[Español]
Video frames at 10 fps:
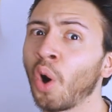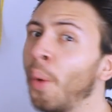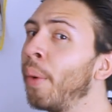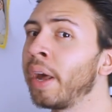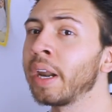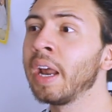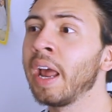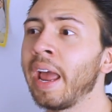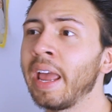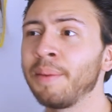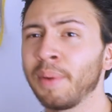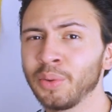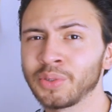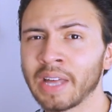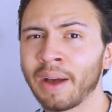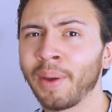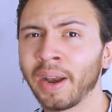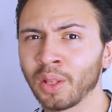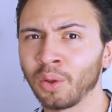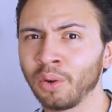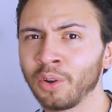cover y me gusta verlo.